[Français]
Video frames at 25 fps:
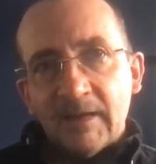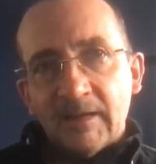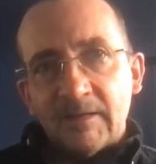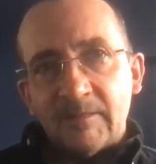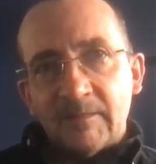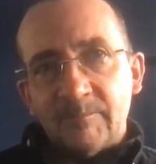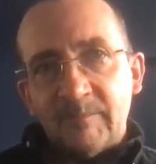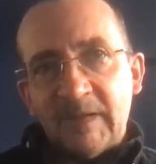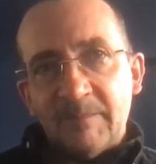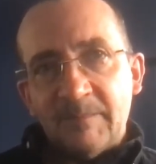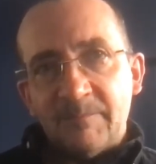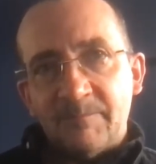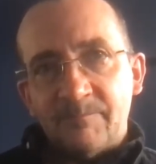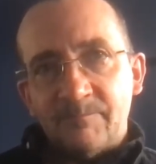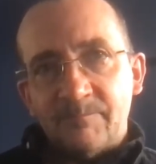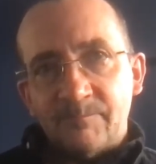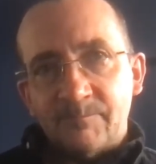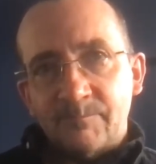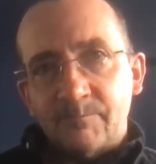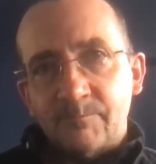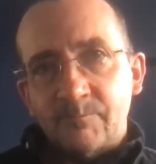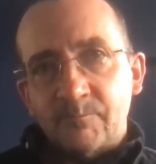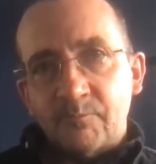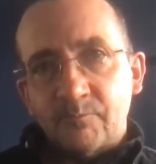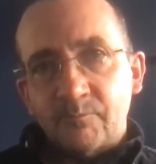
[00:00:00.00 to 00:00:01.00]
mais
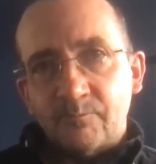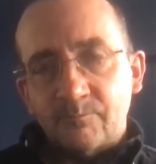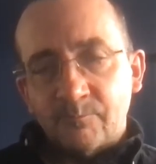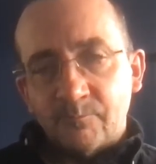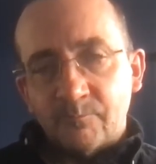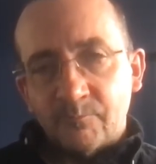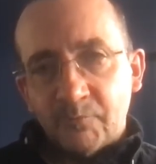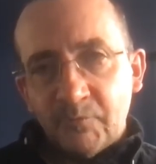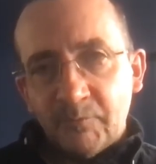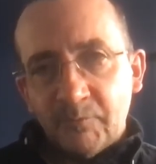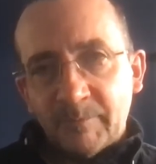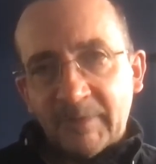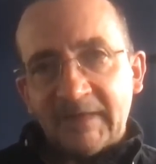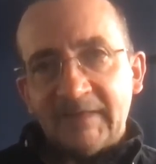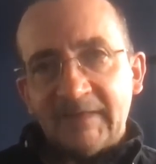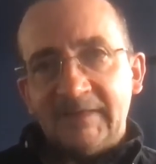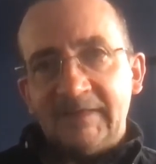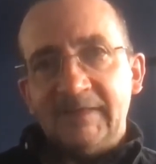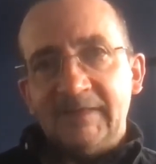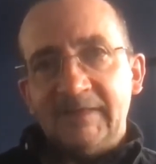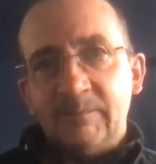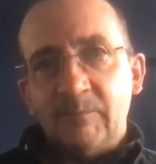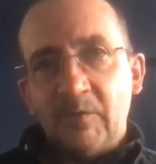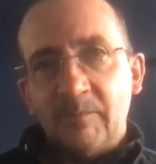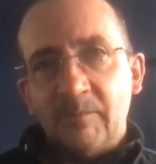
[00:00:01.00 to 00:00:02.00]
plus
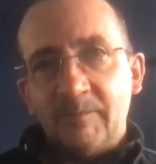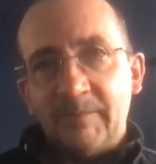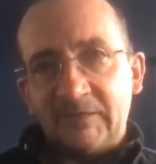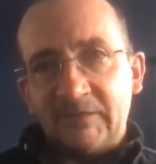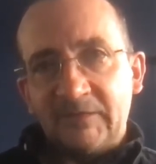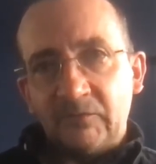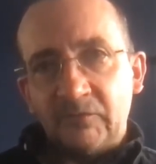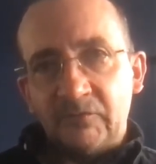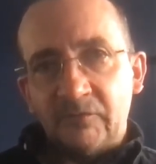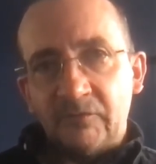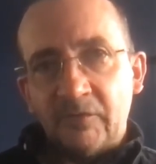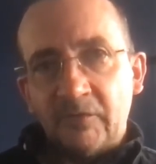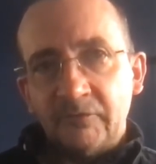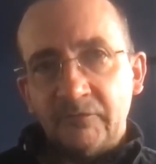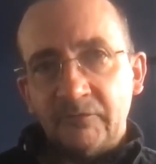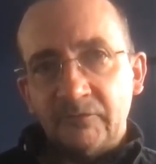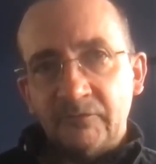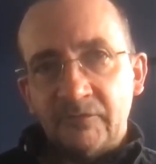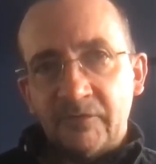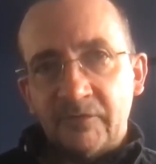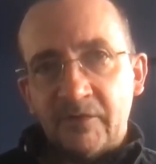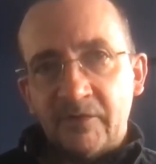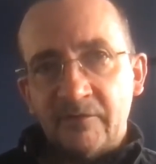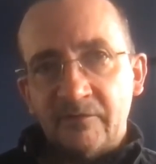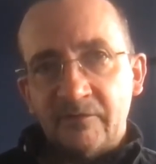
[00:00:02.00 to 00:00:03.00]
précisément parce que dans
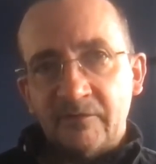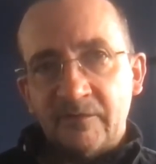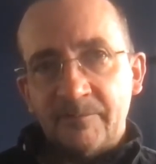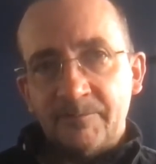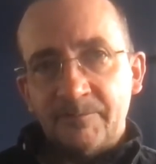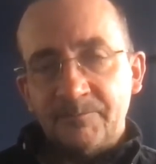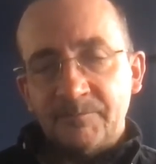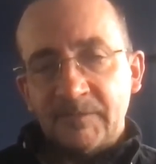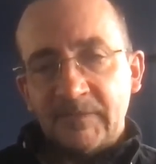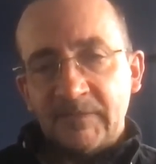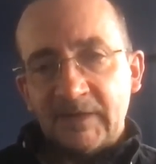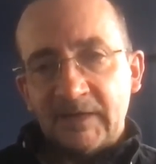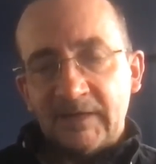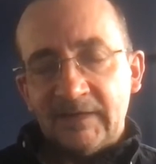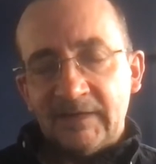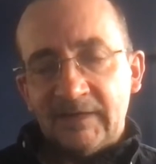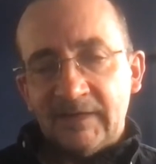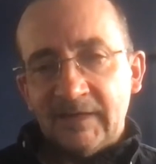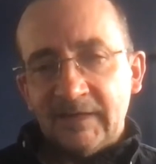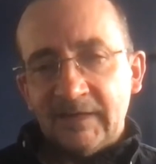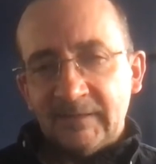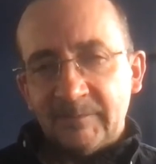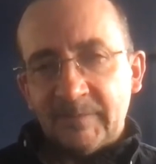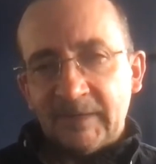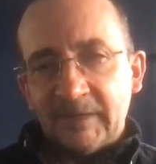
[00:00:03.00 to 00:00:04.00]
son œuvre,
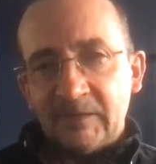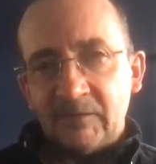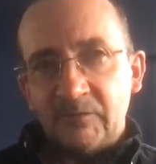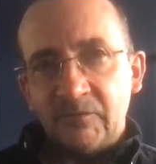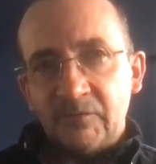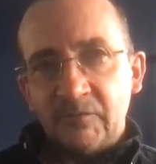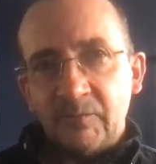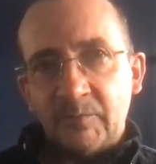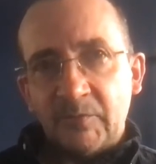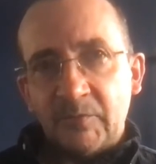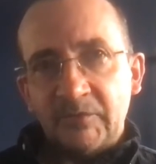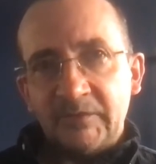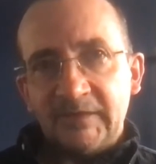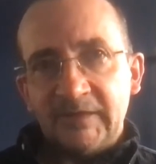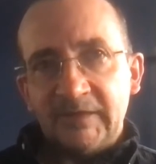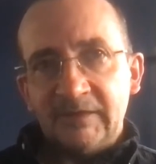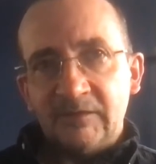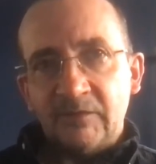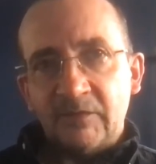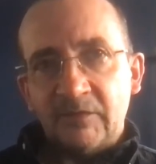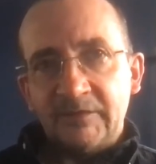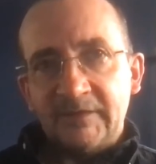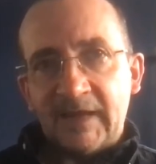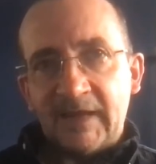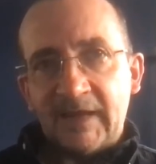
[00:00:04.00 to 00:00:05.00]
l'expérience de pensée
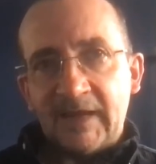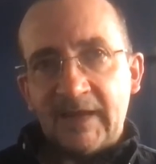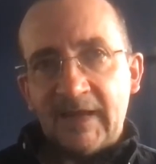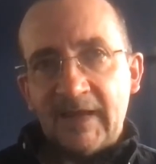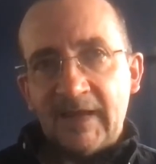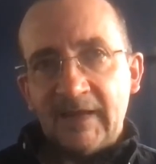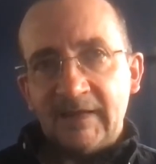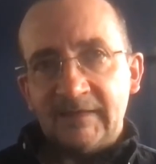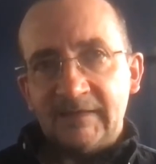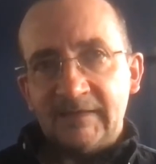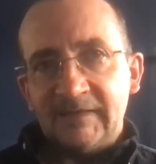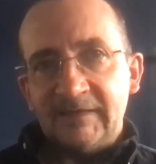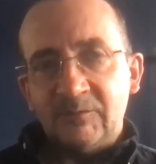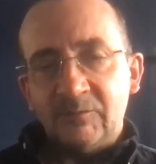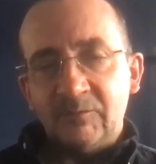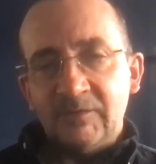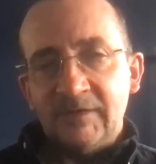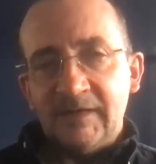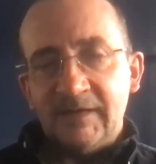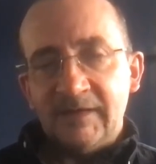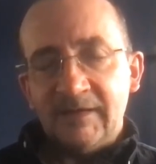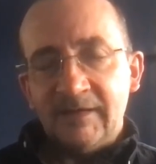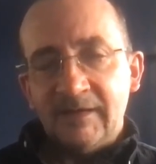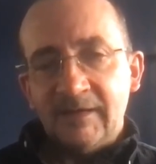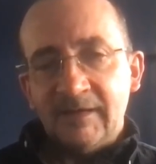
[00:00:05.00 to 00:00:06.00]
tend à
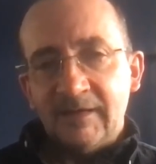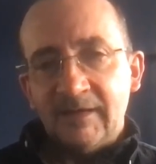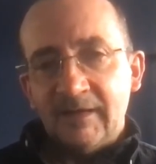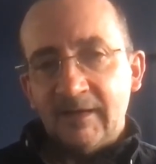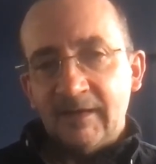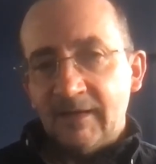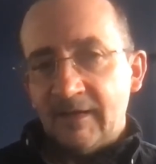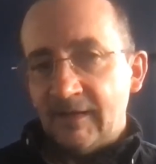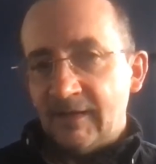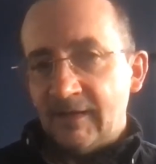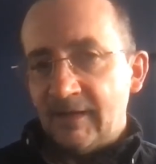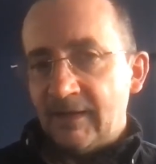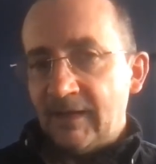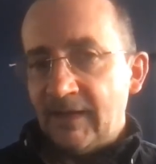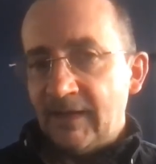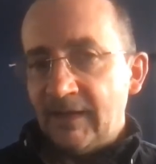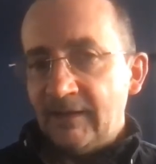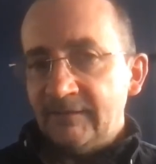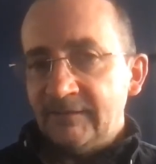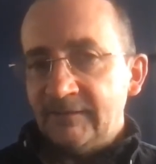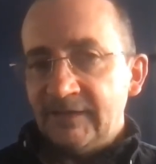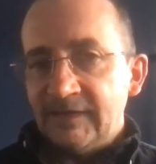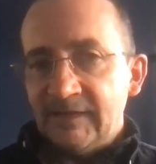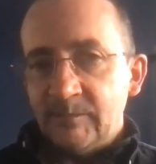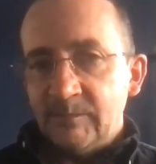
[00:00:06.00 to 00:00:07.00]
articuler
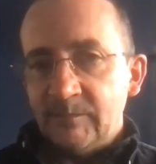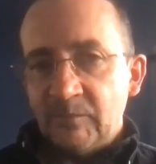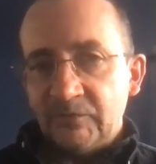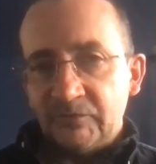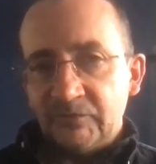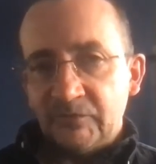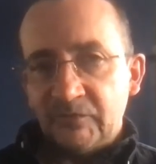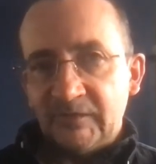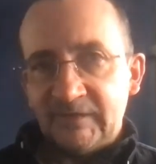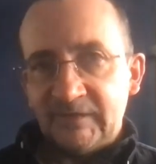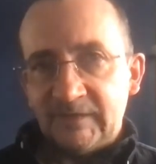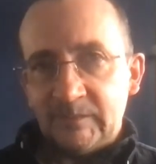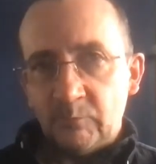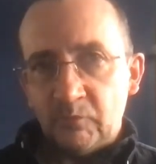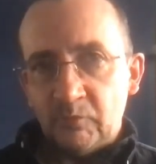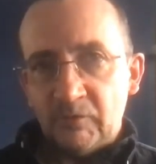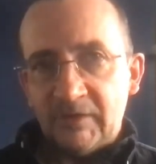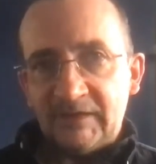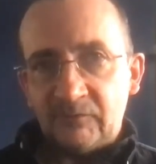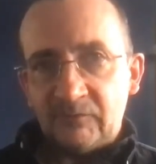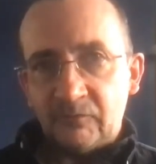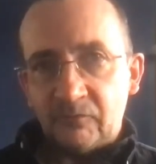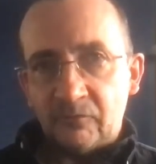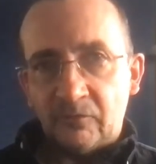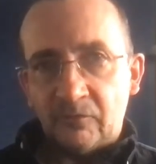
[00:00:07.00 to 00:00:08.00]
un élément de
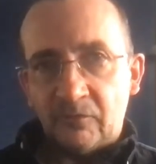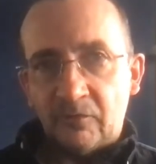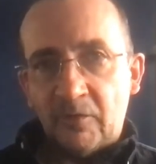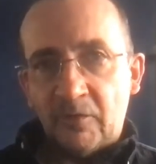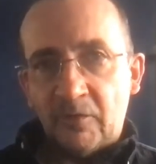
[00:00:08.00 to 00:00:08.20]
simulation